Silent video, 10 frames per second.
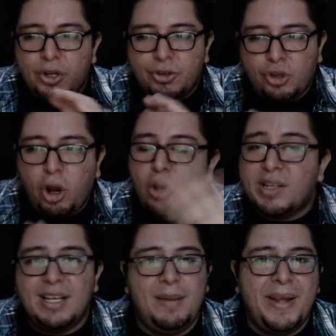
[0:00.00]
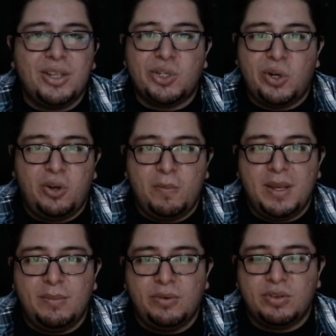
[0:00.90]
Todos los elementos son los
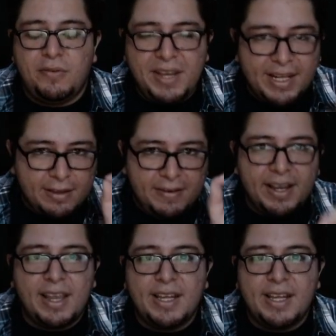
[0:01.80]
mismos. Fíjate bien en